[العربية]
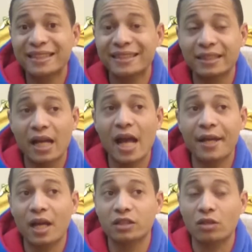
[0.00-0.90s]
بس
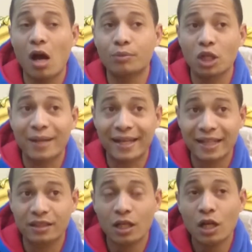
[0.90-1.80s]
احنا اصحاب
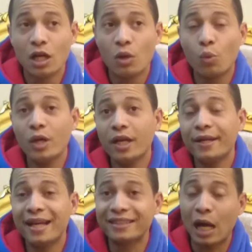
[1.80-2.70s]
شبكات
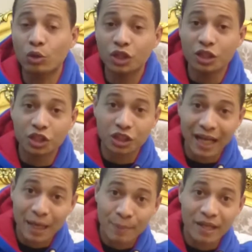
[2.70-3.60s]
وناس عاوزين
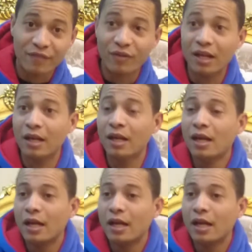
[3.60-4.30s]
نشتغل بيه في